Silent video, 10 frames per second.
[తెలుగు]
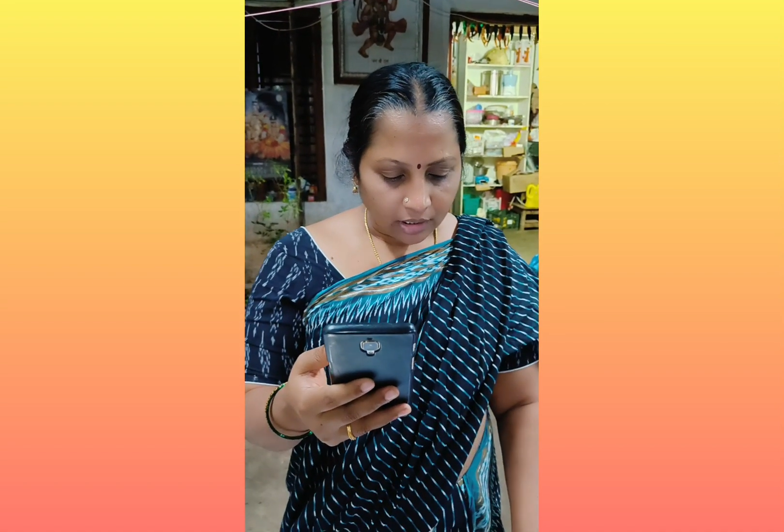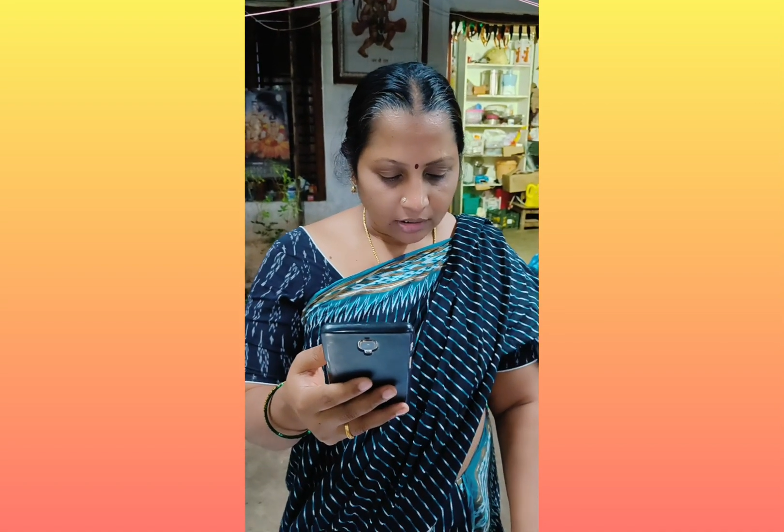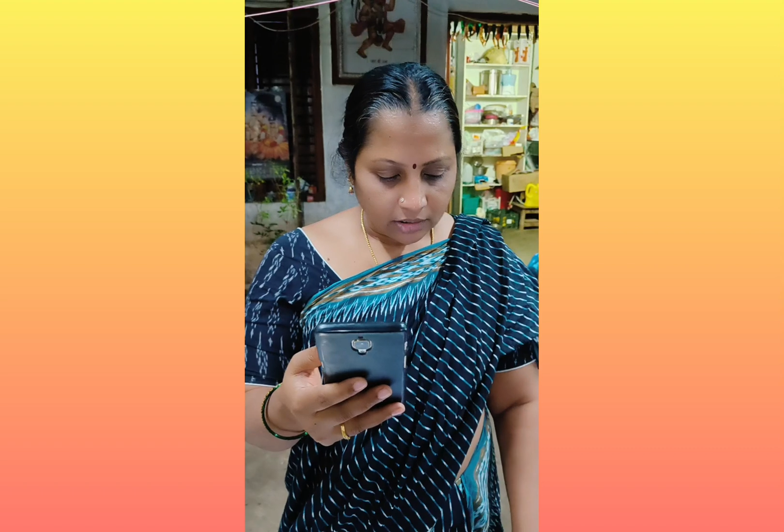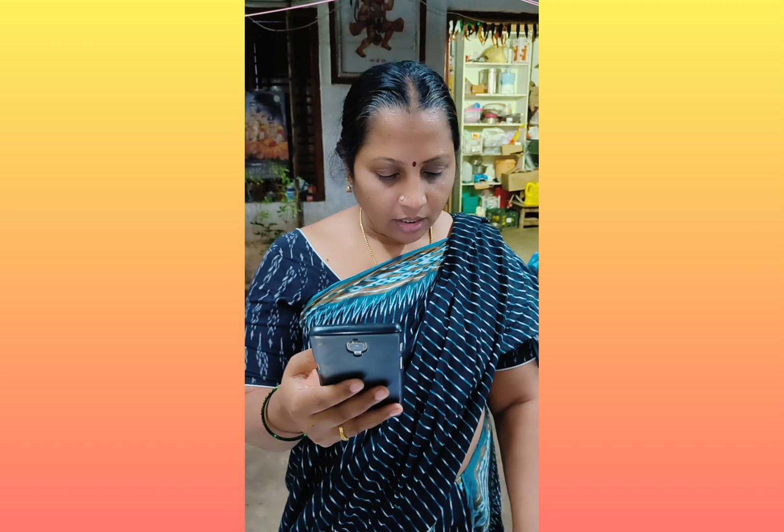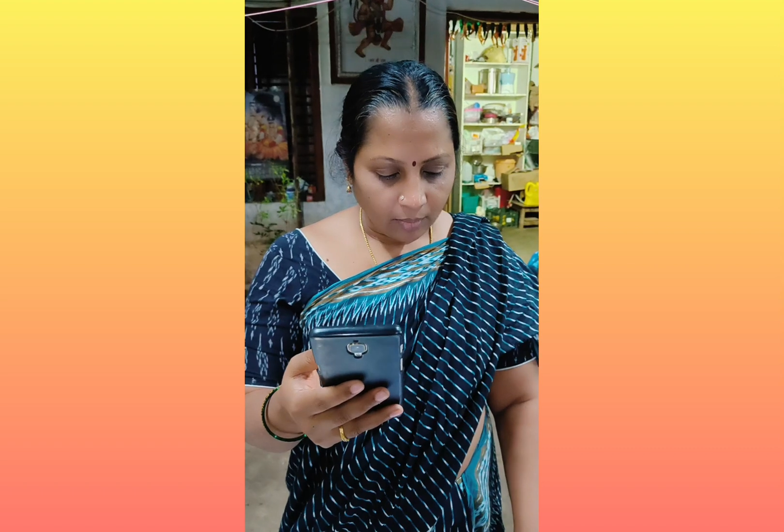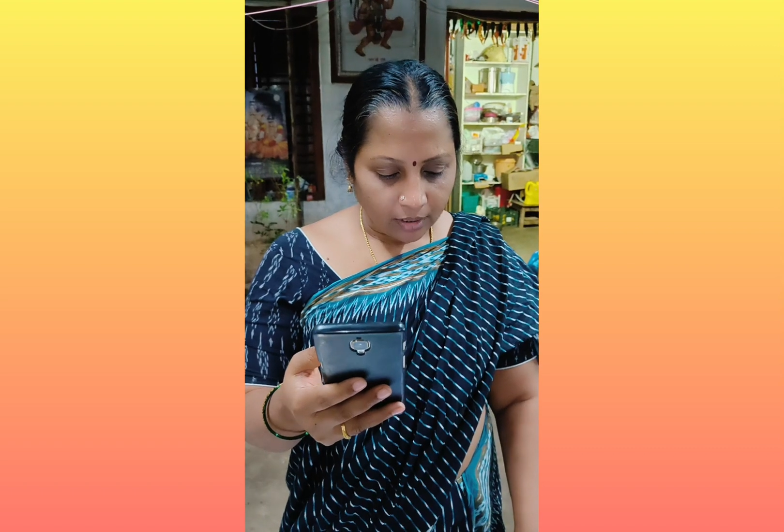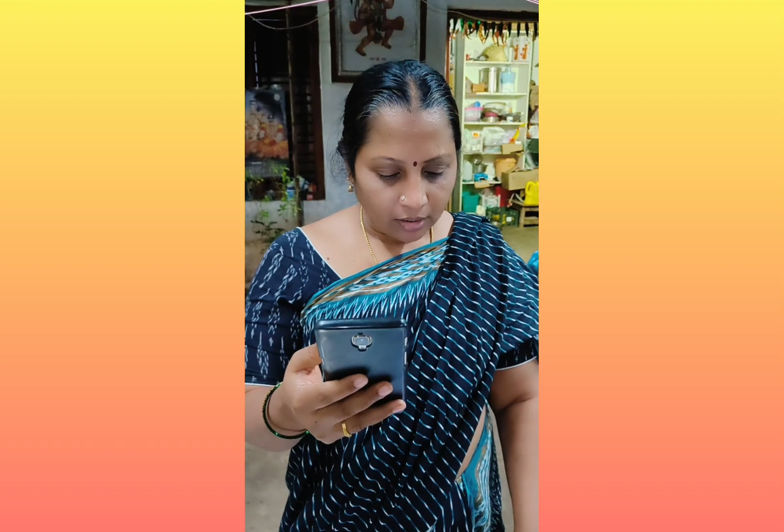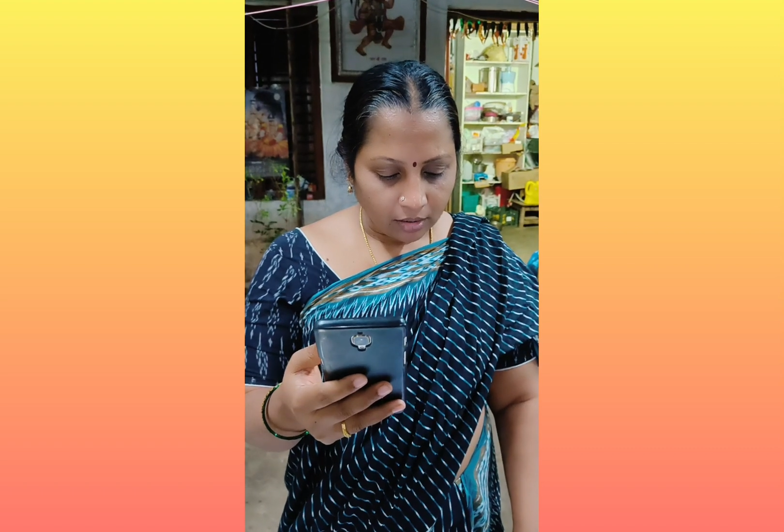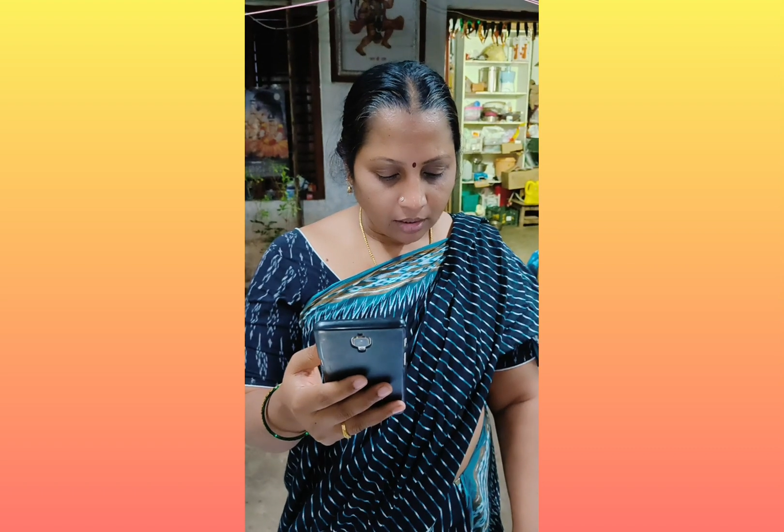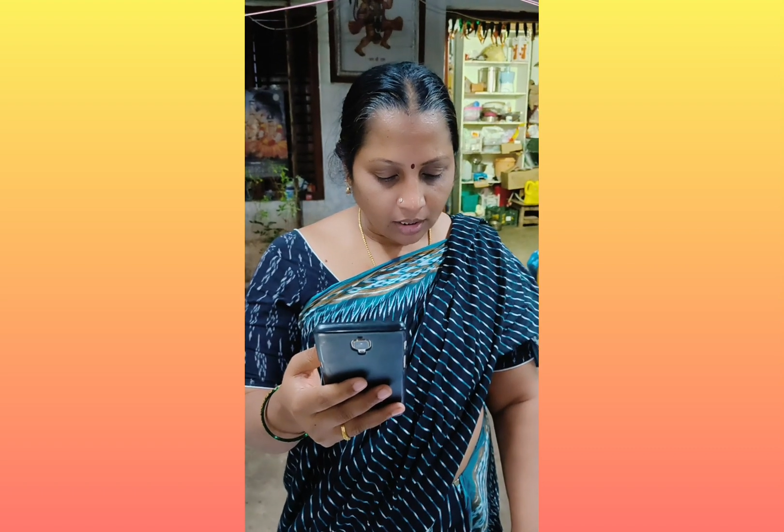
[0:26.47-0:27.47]
శ్రీ
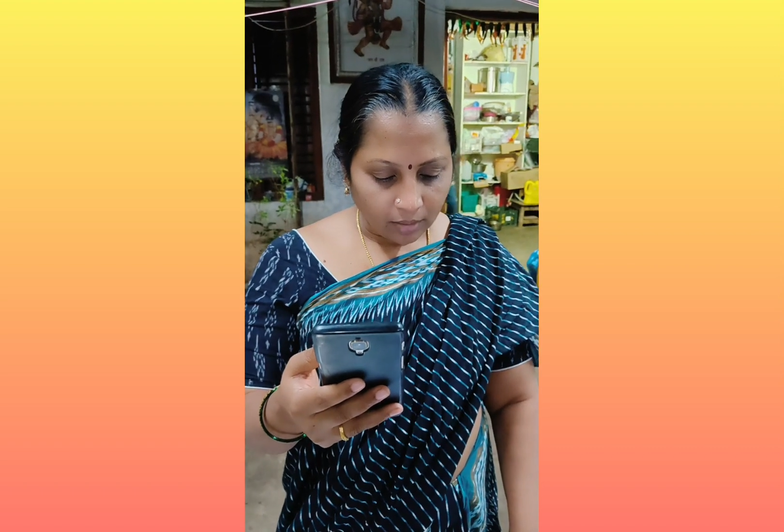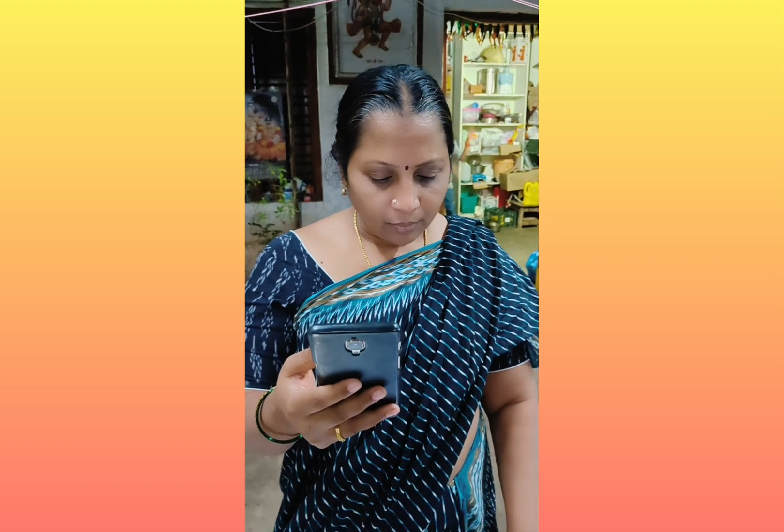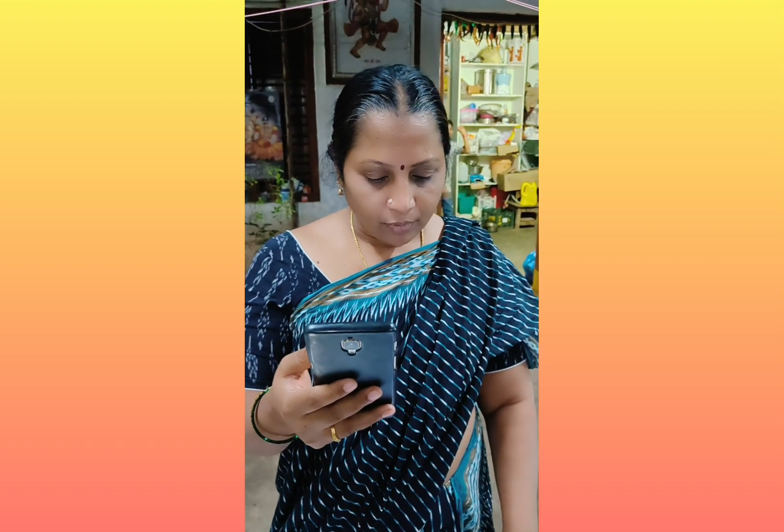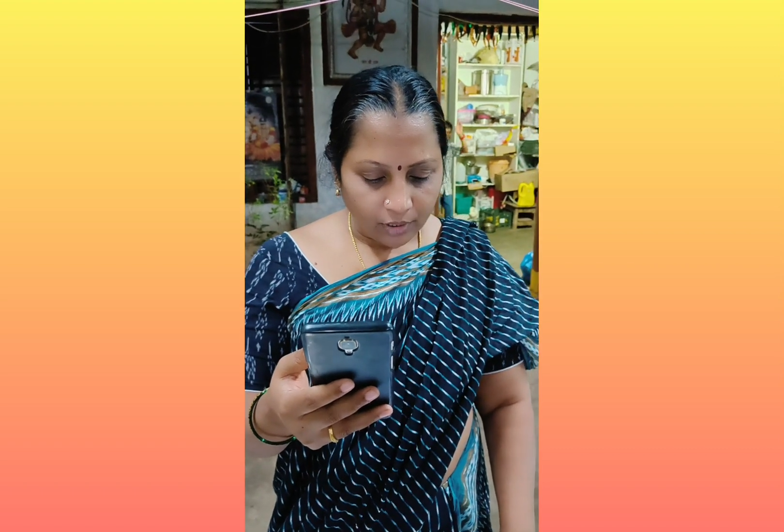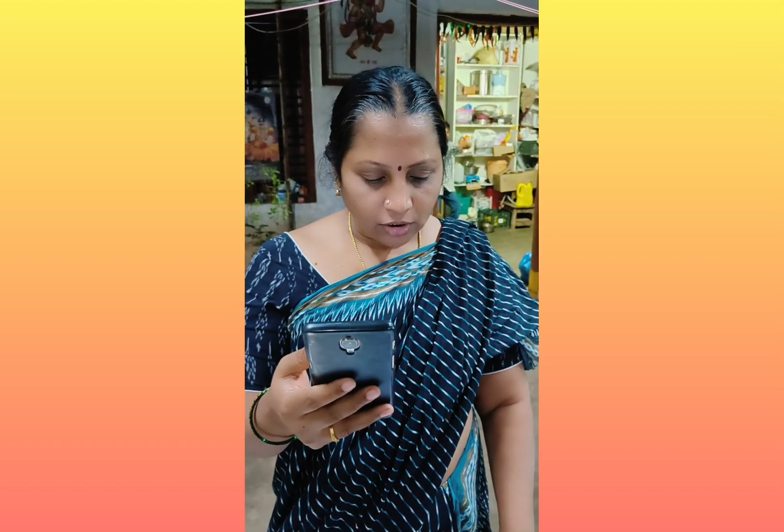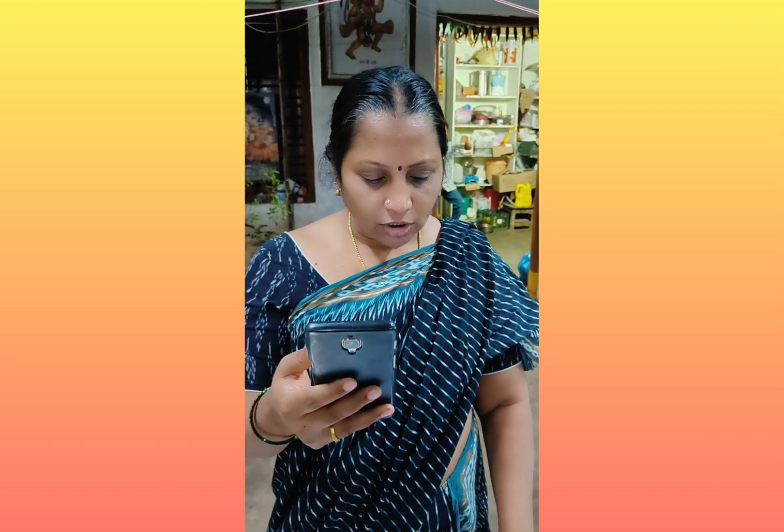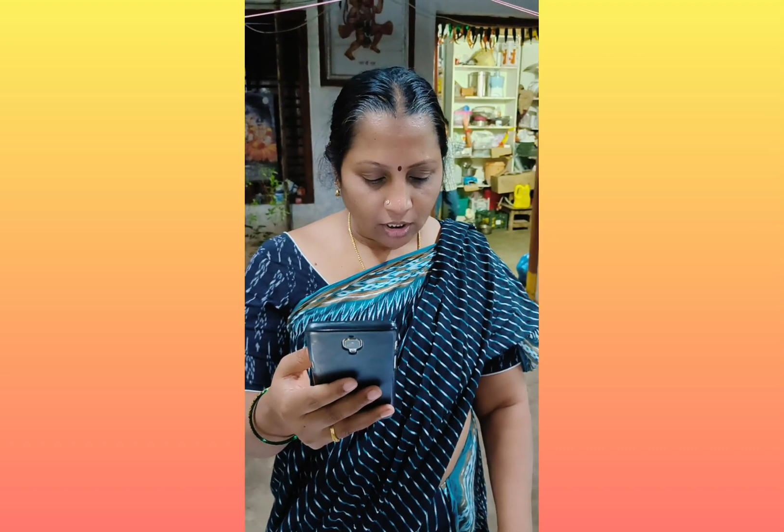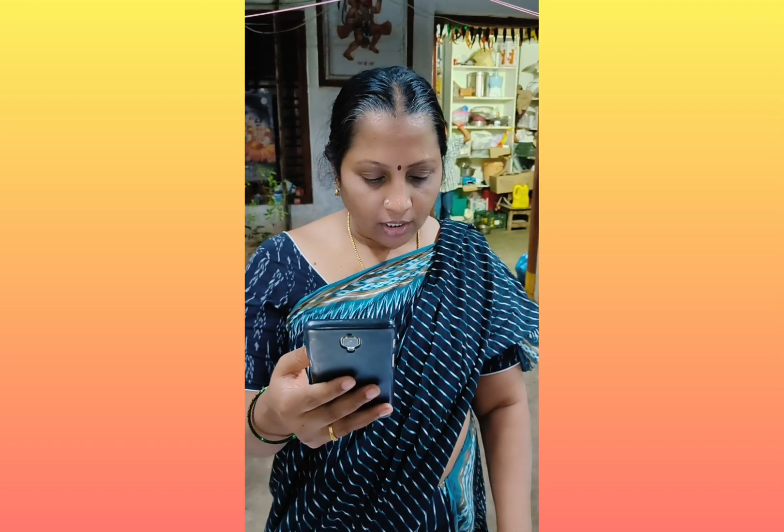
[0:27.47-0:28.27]
మిడిదొడ్డి పూర్ణచందర్